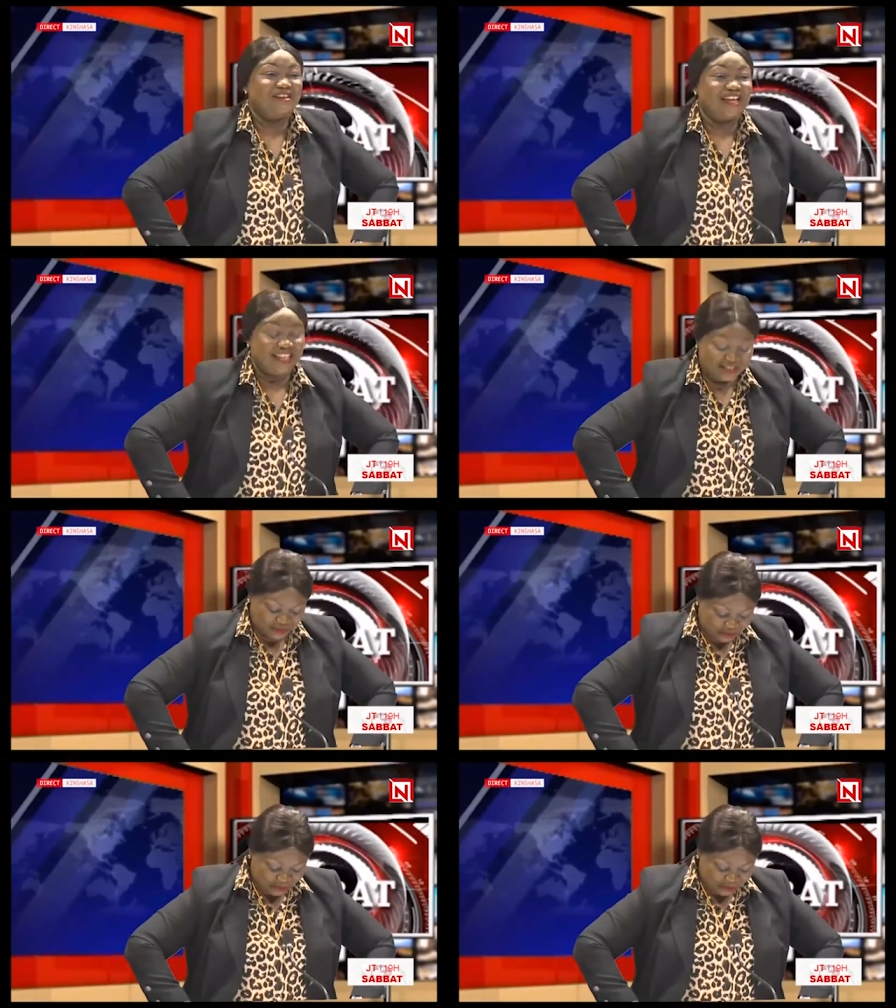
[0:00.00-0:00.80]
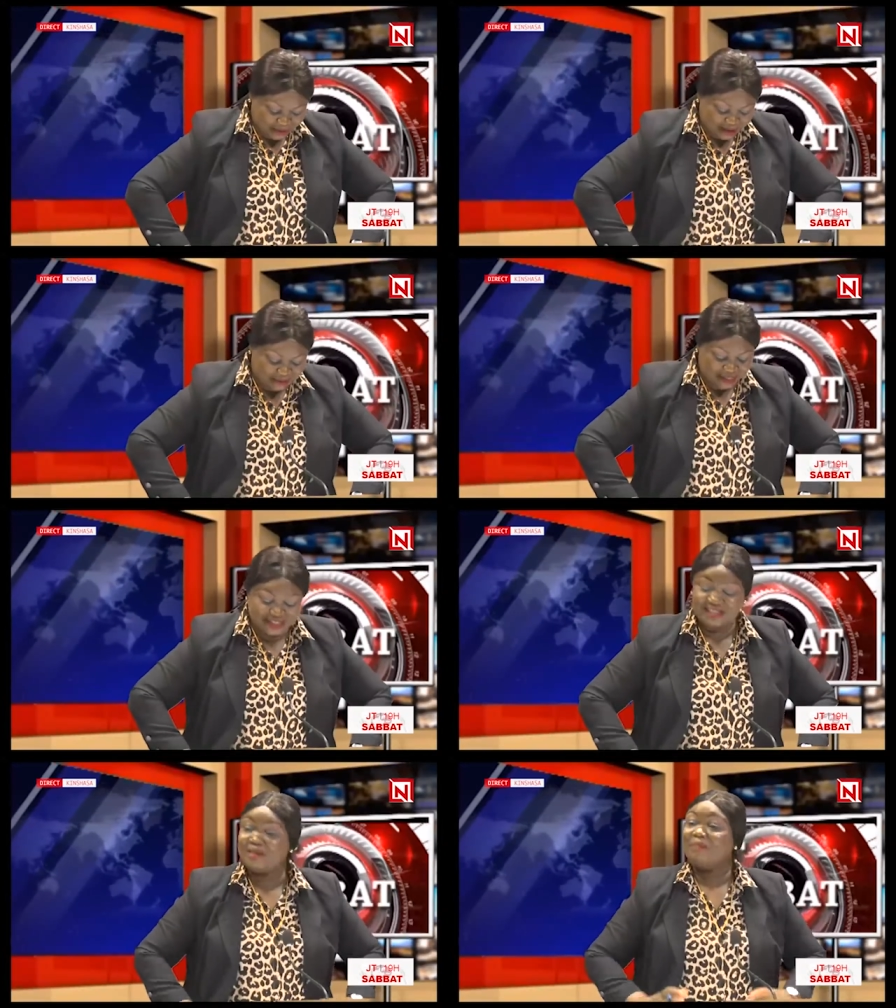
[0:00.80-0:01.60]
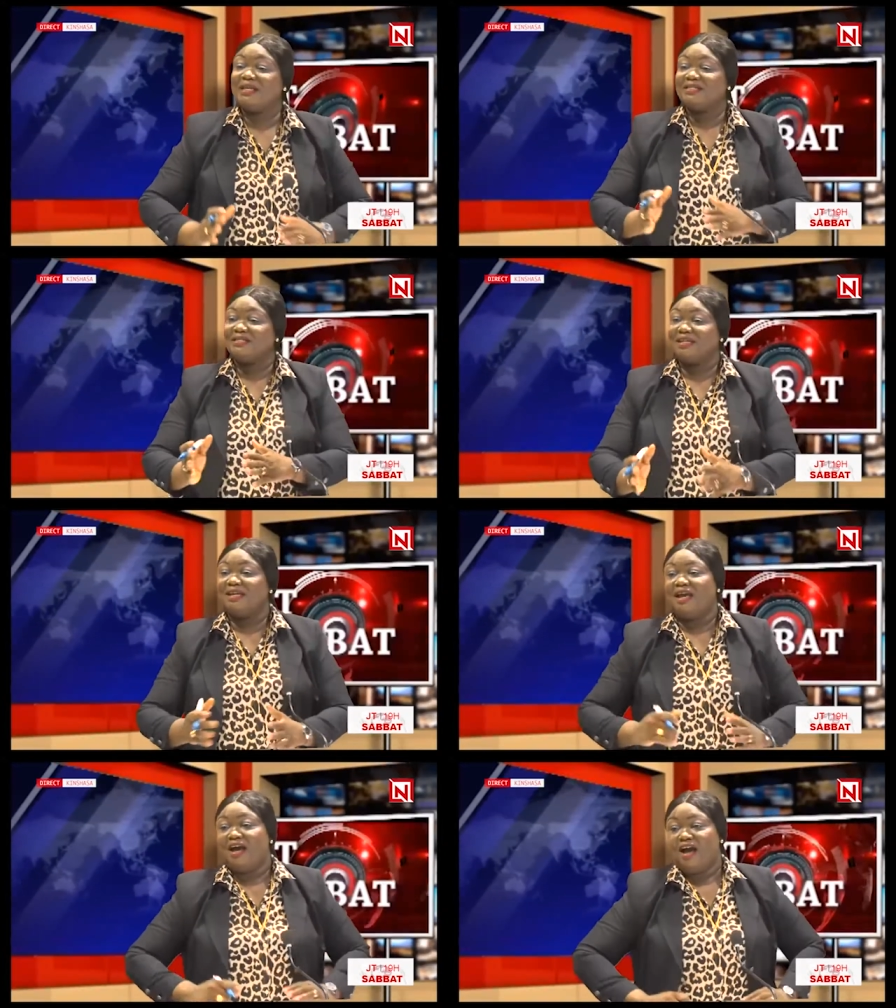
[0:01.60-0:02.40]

Alès Mbouma. Merci de passer